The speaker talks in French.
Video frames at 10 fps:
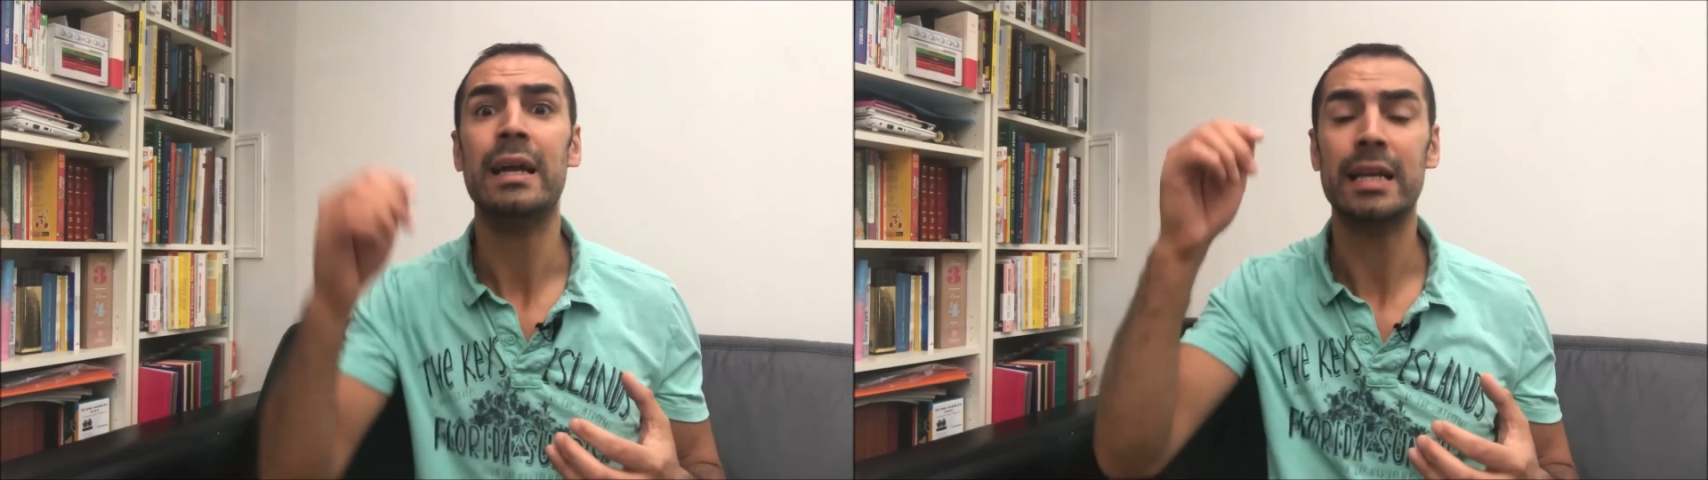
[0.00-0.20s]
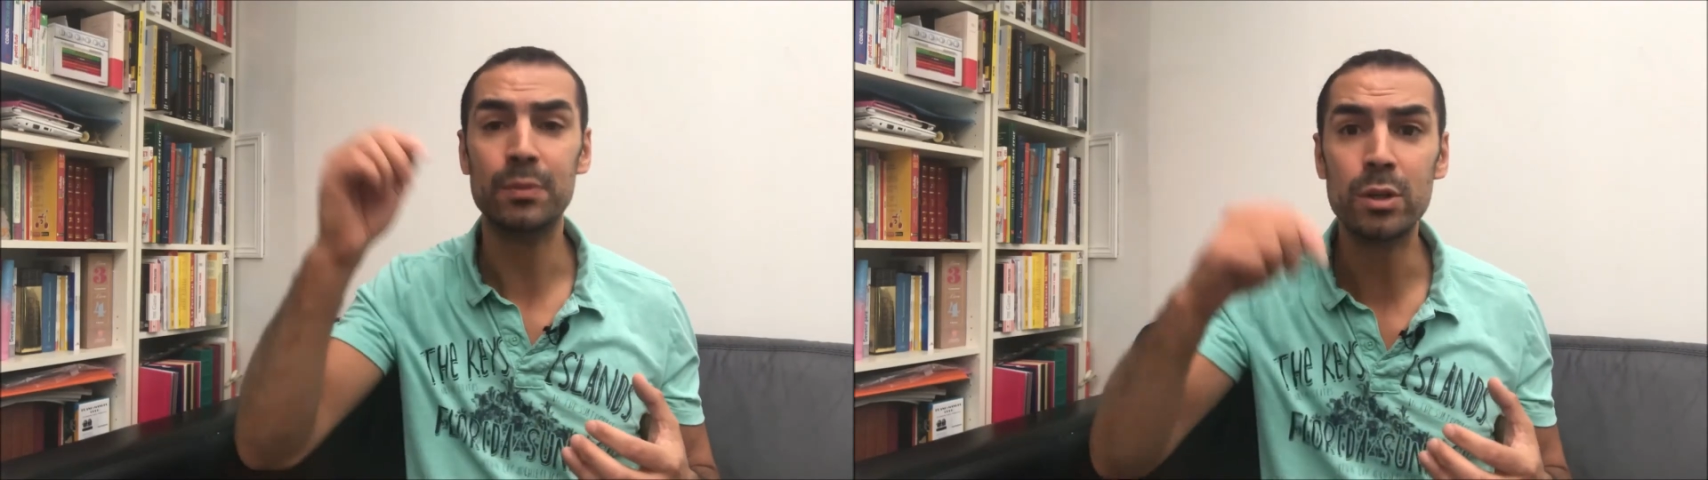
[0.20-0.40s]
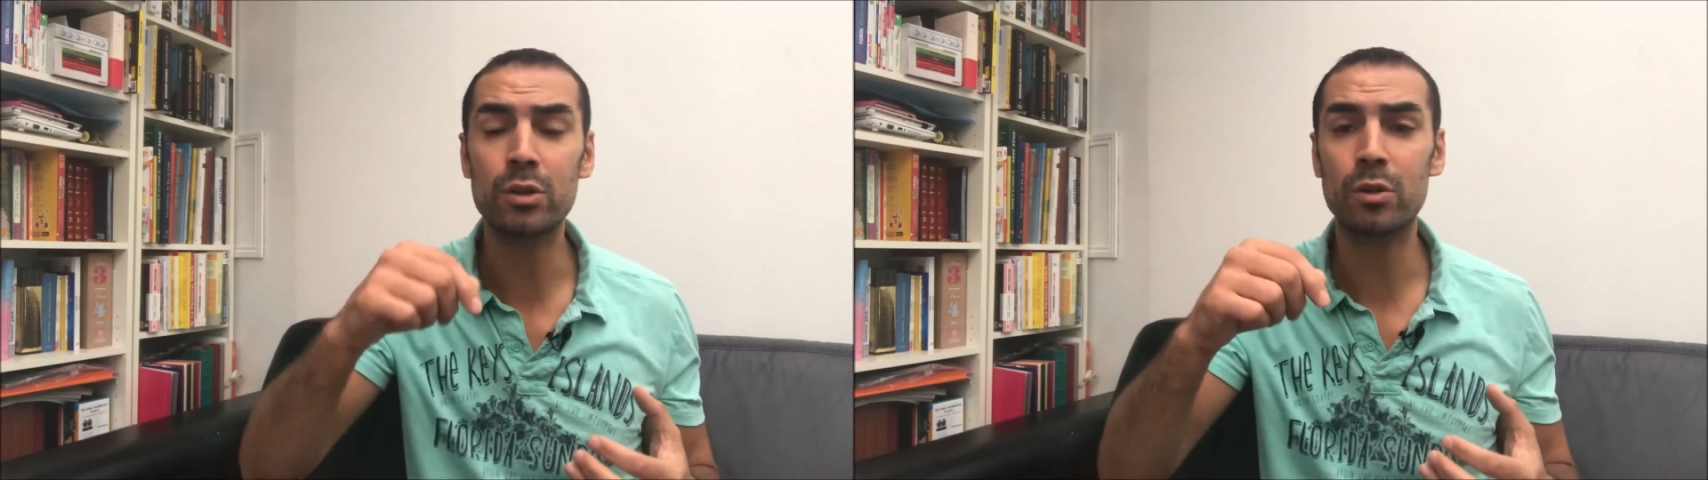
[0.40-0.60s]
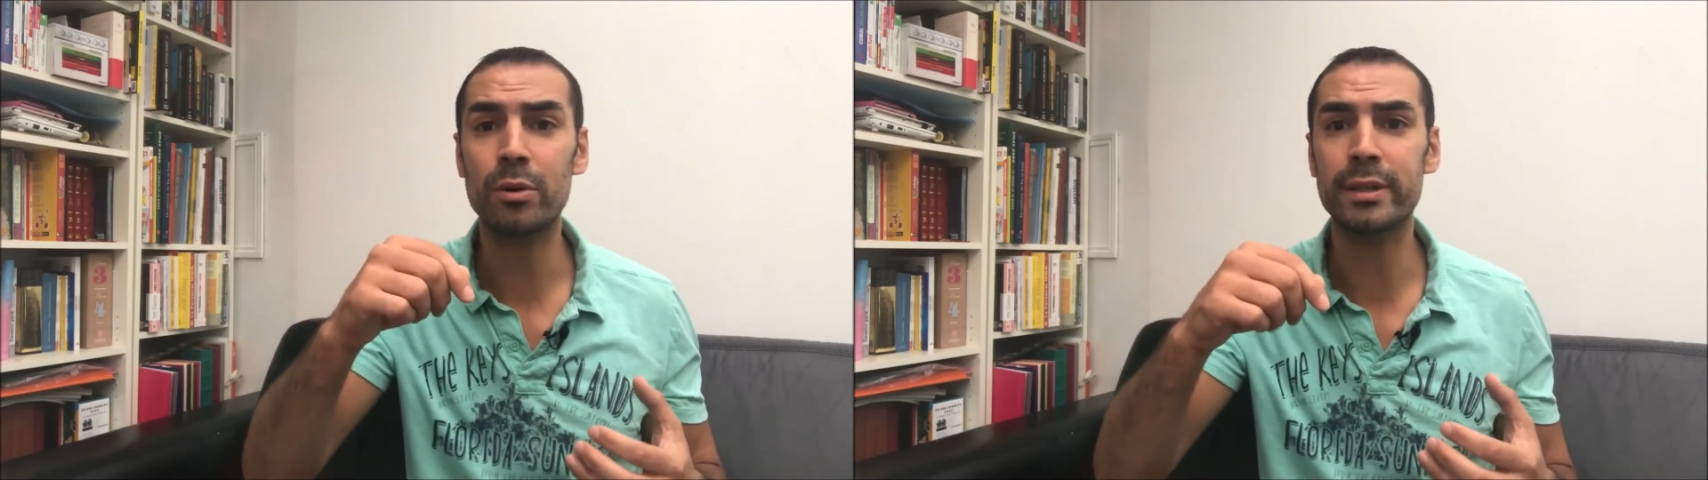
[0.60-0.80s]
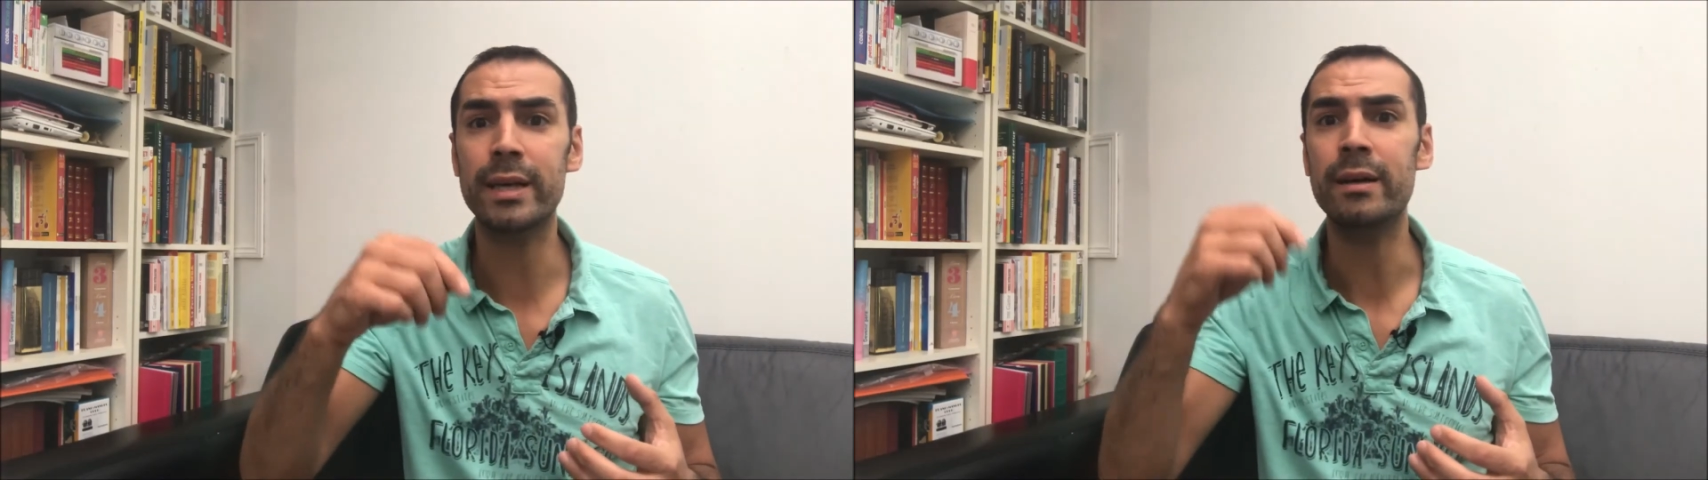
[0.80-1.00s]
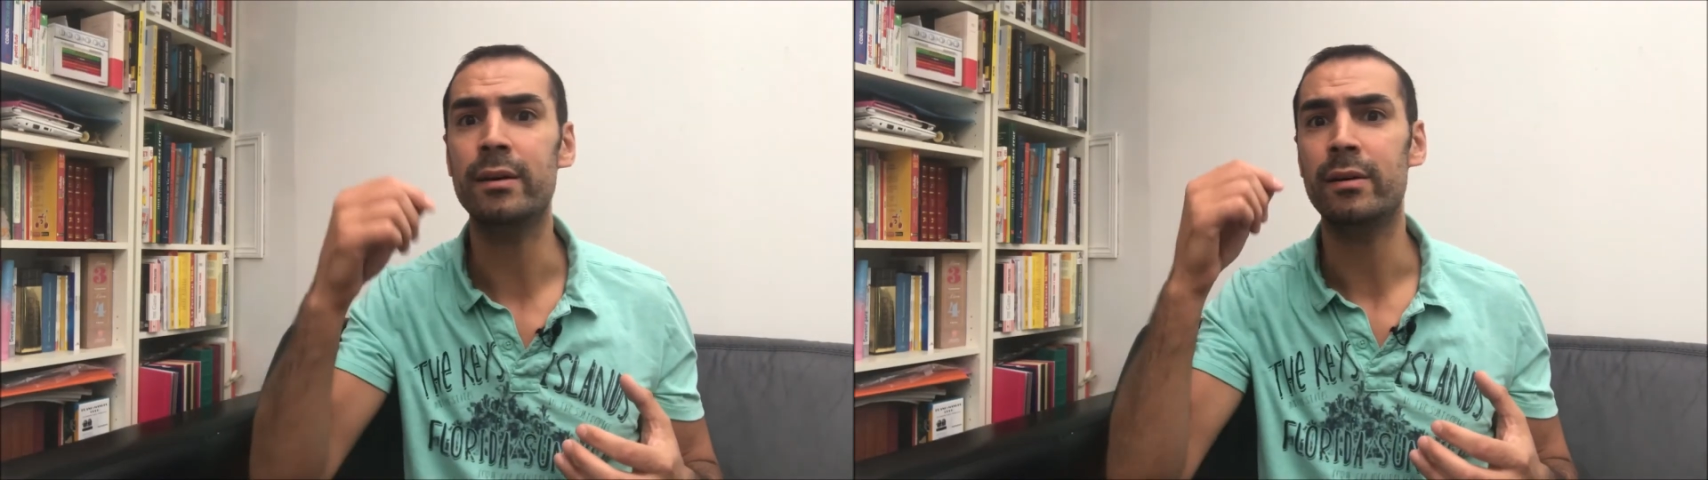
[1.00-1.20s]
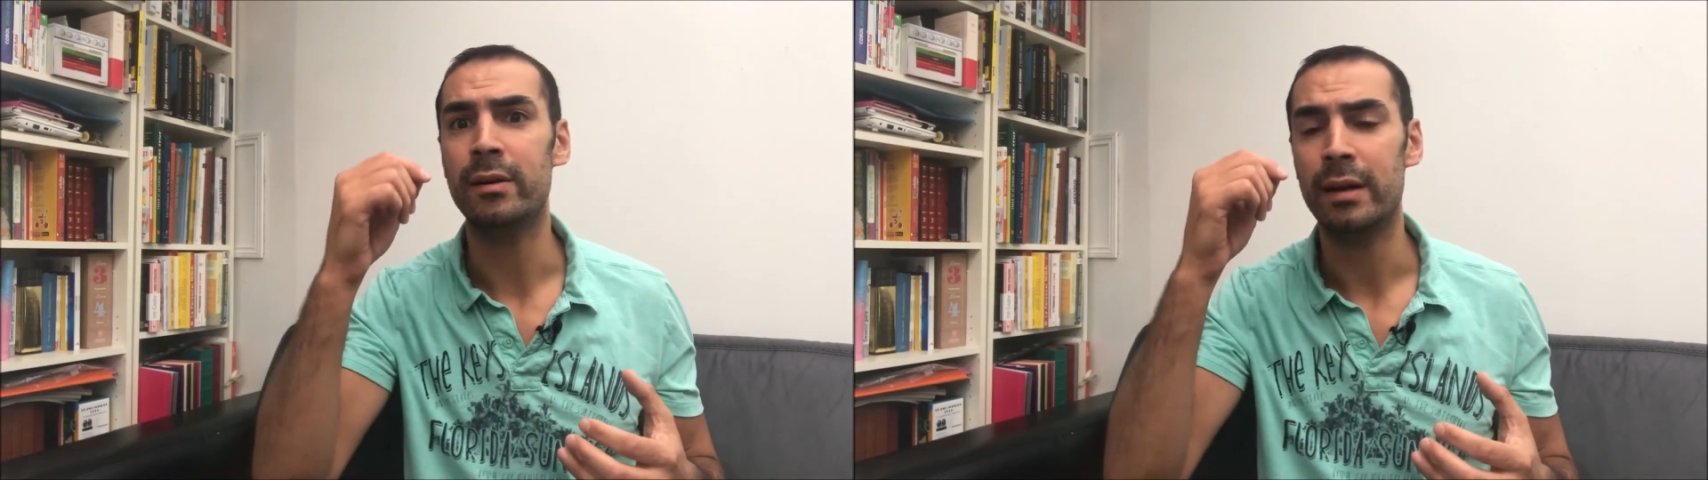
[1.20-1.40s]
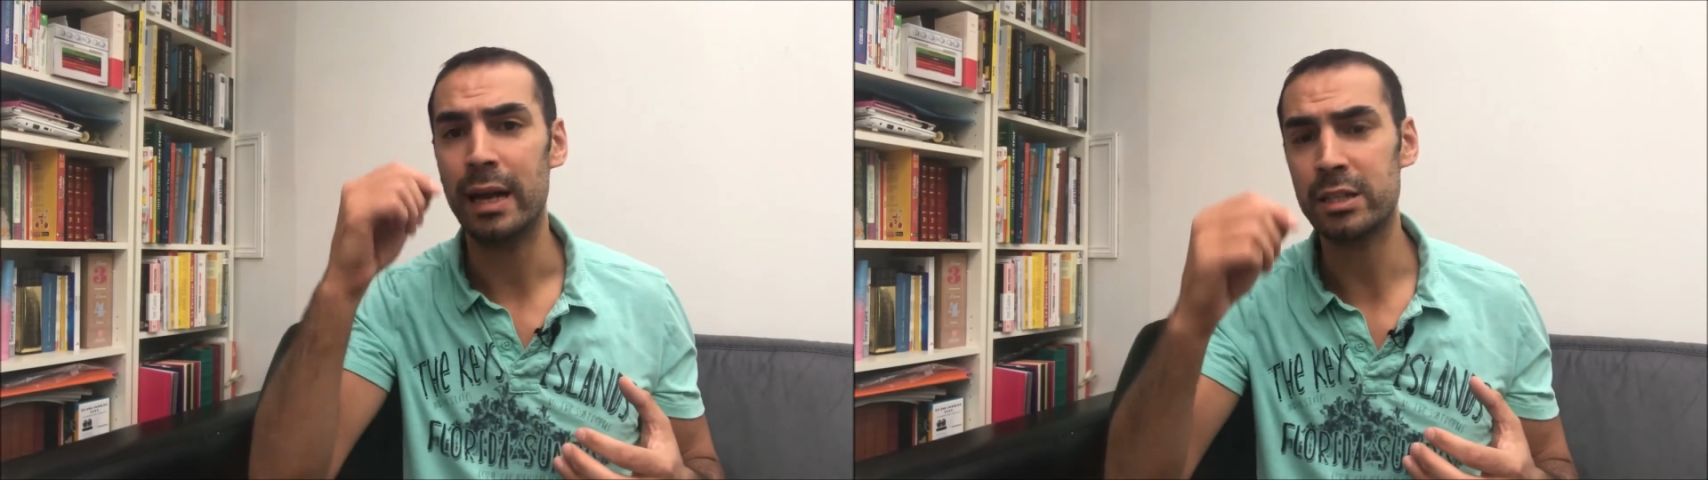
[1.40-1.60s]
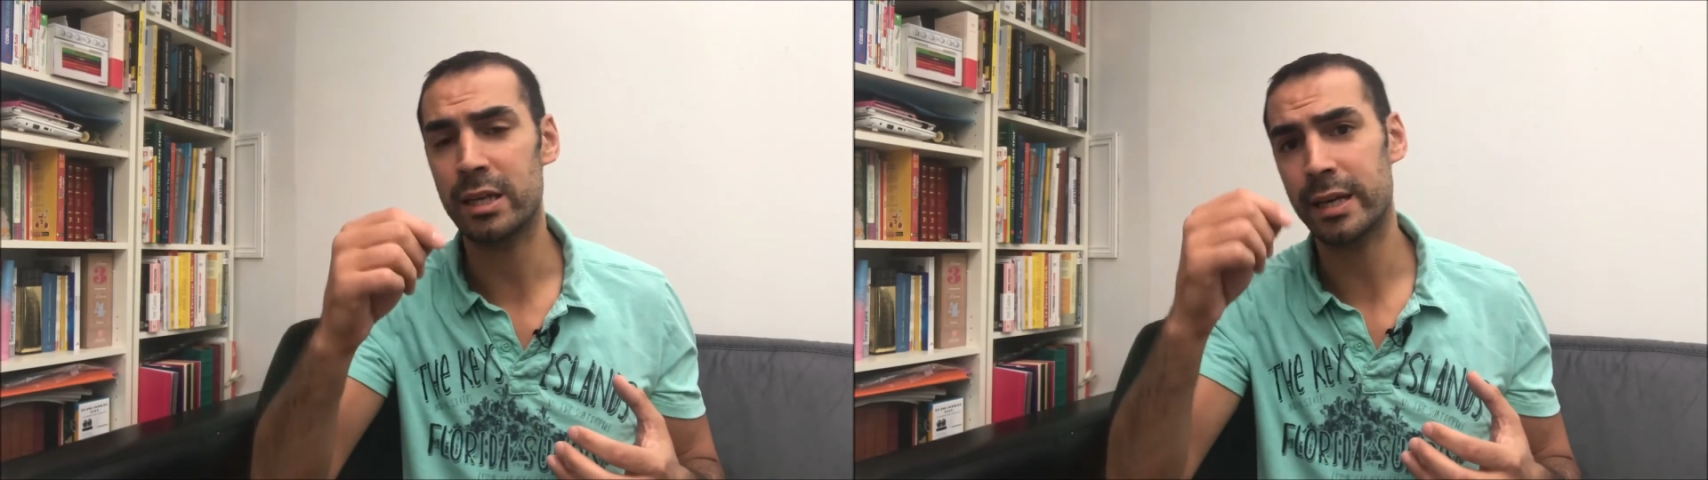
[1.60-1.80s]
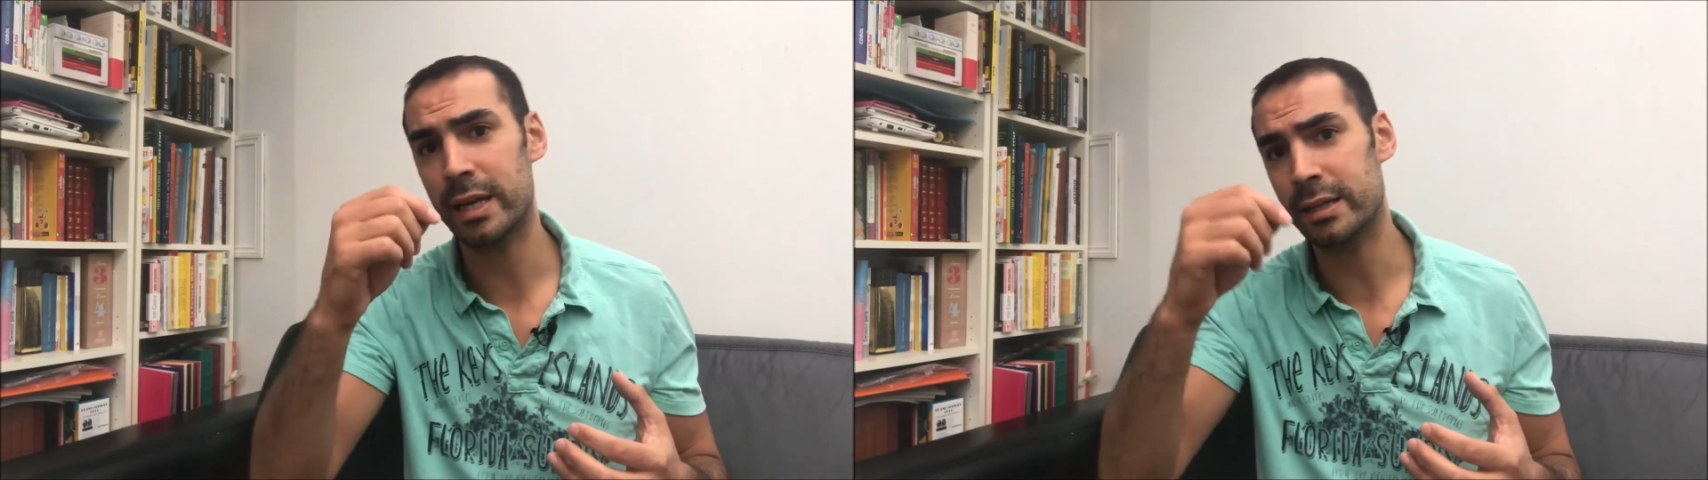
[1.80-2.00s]
Laisse-moi un commentaire l'âge à
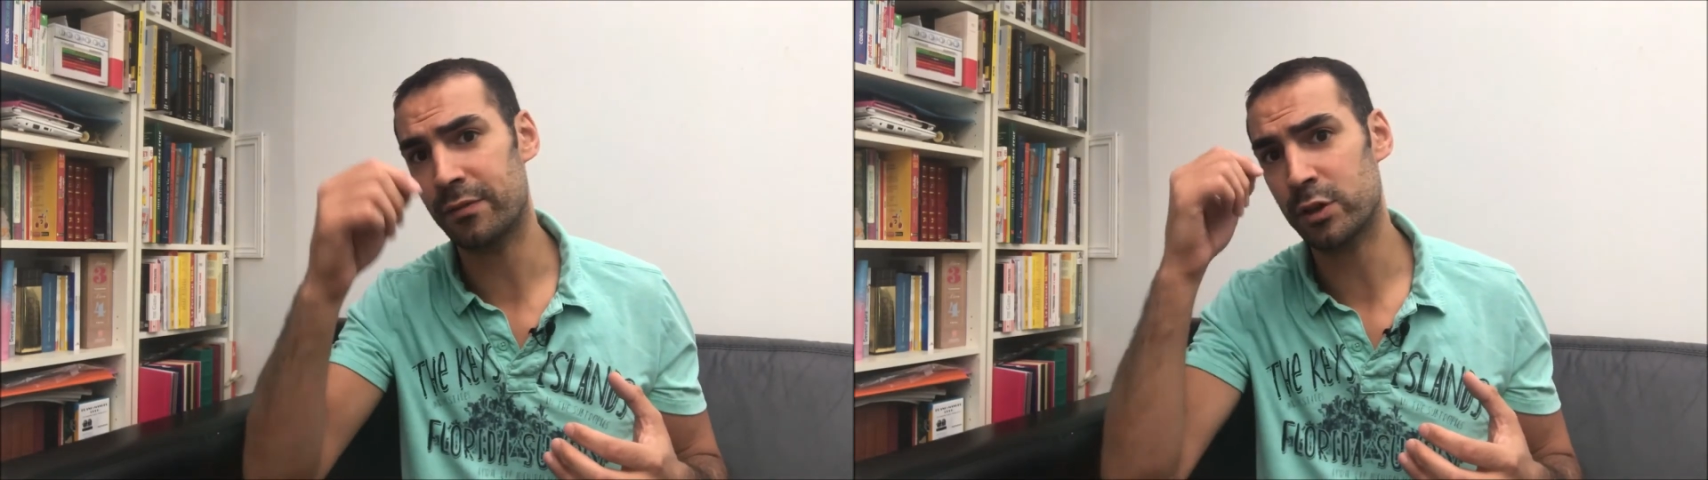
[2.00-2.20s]
laquelle tu as